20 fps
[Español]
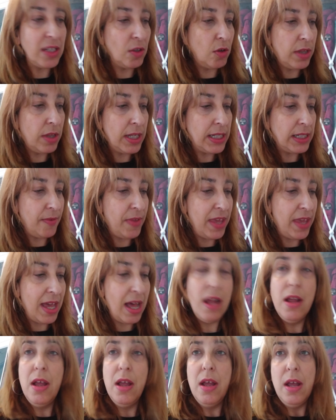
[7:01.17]
Entonces
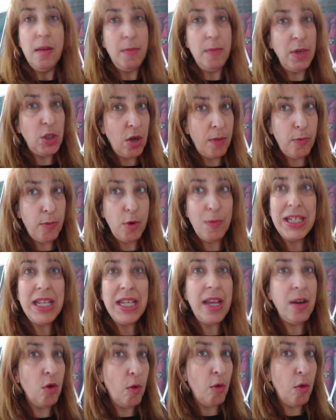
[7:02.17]
ya me he hecho la promesa de no